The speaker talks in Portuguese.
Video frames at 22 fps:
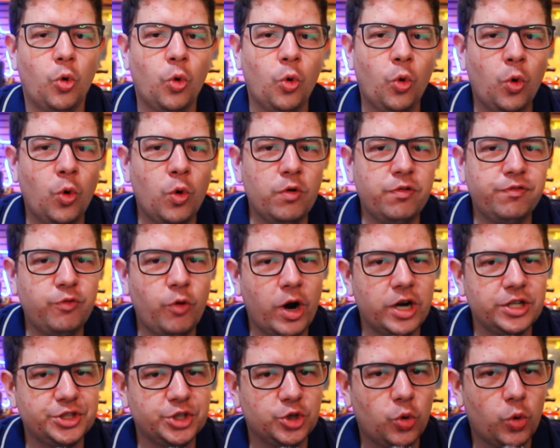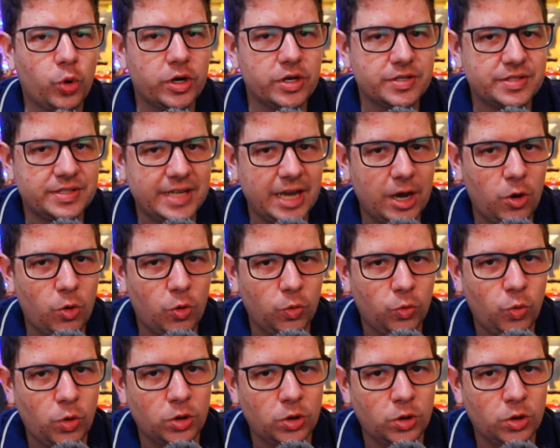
O Ford Corcel,